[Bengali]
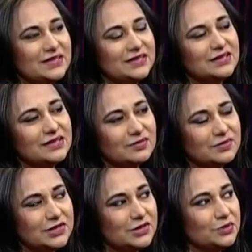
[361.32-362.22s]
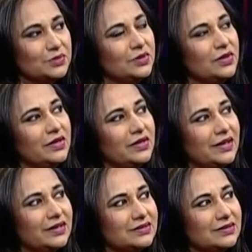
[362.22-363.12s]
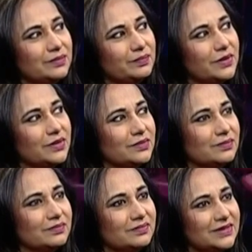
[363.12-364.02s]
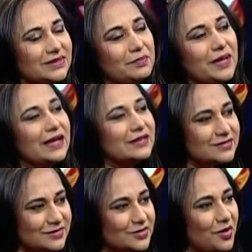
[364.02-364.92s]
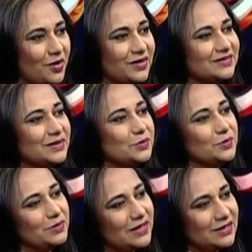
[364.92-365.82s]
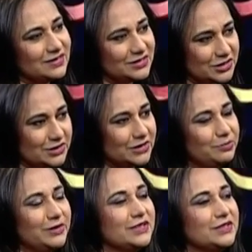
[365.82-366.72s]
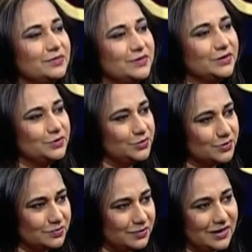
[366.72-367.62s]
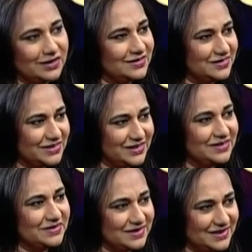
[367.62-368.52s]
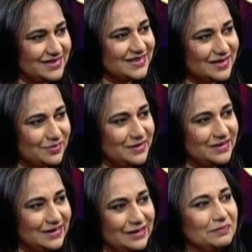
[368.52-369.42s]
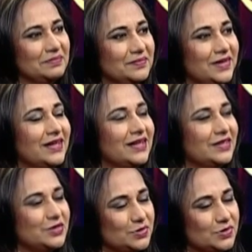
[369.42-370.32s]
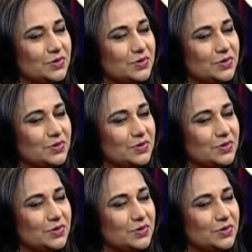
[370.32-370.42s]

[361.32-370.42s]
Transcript: চেয়েছিলাম যেন একটা একটা ব্যালেন্স হয় যেমন বাংলাদেশি শিল্পী হিসেবে দুজন বাংলাদেশি লিরিসিস্টকে আমি নিলাম চুজ আচ্ছা।